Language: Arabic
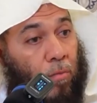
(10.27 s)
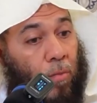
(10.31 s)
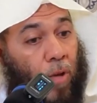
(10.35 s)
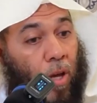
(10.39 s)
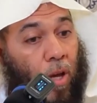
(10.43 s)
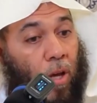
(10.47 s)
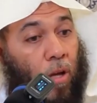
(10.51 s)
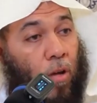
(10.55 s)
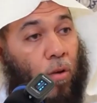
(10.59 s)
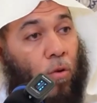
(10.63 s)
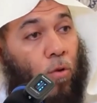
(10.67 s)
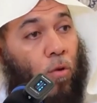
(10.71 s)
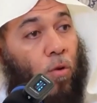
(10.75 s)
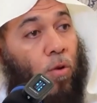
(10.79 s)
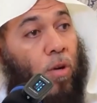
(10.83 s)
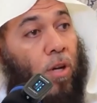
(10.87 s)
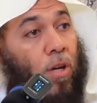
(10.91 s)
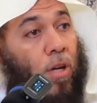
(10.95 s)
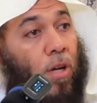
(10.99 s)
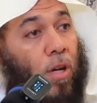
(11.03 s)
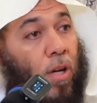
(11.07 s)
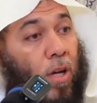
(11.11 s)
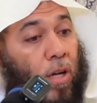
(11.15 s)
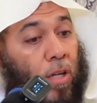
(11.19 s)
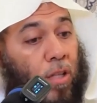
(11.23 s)
بأن
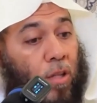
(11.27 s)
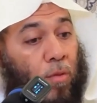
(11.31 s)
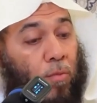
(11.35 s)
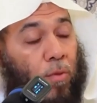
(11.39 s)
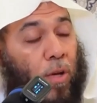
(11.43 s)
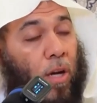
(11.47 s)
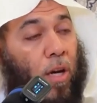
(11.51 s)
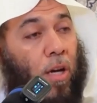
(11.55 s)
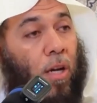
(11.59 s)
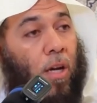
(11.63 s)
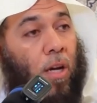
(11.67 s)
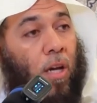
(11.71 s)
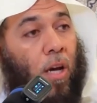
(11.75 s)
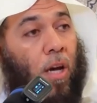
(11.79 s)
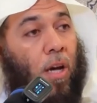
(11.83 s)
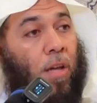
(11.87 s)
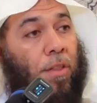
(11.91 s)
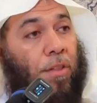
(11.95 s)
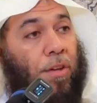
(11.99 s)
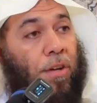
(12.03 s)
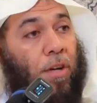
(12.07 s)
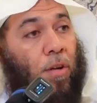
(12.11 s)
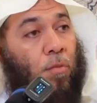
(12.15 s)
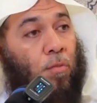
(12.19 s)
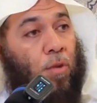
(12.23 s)
كنا أتباعا
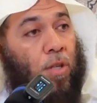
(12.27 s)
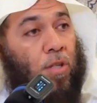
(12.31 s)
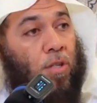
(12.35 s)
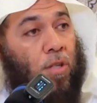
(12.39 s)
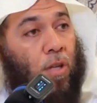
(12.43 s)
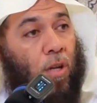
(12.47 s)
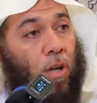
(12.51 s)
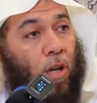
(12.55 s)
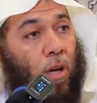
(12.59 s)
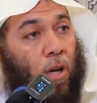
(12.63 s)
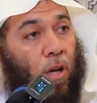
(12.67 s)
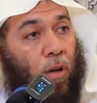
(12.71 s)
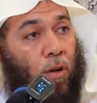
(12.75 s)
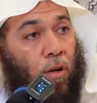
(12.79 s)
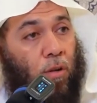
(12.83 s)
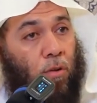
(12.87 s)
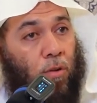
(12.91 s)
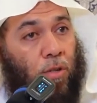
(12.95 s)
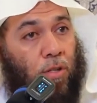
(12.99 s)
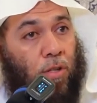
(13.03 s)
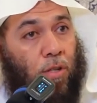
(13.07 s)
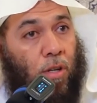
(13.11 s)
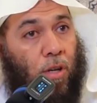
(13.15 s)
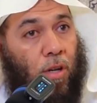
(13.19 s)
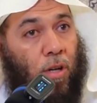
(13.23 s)
لهذا النبي صلى الله
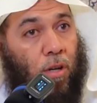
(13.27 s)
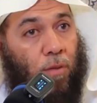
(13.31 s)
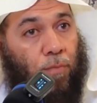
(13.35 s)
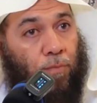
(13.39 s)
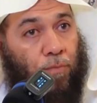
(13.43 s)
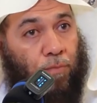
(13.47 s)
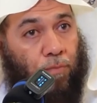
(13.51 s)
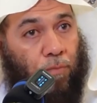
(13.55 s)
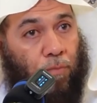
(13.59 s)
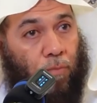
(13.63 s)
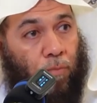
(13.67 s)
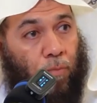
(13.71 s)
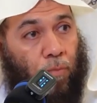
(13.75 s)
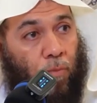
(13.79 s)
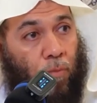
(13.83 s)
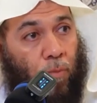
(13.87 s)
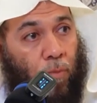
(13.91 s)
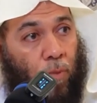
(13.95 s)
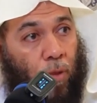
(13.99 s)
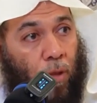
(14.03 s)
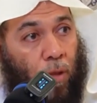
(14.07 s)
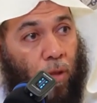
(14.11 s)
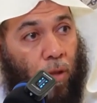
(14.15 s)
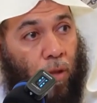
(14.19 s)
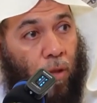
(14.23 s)
عليه وسلم
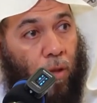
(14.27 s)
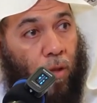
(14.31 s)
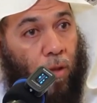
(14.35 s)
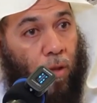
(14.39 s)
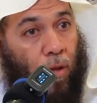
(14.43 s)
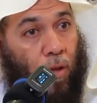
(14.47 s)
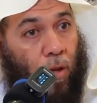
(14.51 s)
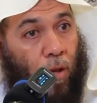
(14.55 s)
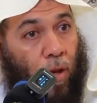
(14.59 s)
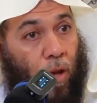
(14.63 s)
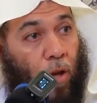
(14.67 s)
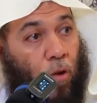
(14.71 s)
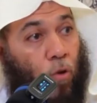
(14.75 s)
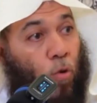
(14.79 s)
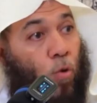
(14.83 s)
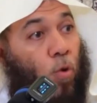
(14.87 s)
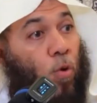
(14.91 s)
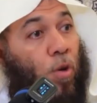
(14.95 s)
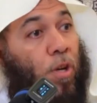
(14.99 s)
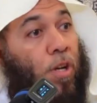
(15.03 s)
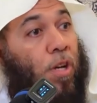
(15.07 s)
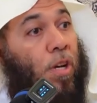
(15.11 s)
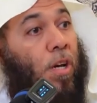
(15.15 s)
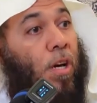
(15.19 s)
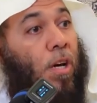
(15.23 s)
أن
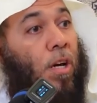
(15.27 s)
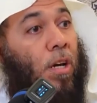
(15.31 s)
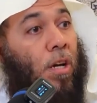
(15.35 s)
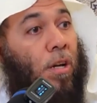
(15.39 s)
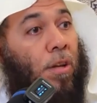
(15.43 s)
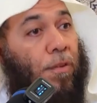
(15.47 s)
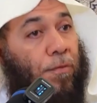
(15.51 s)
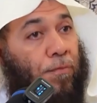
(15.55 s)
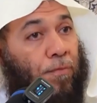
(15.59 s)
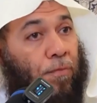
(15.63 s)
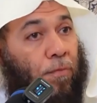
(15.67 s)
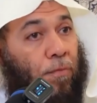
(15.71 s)
كنا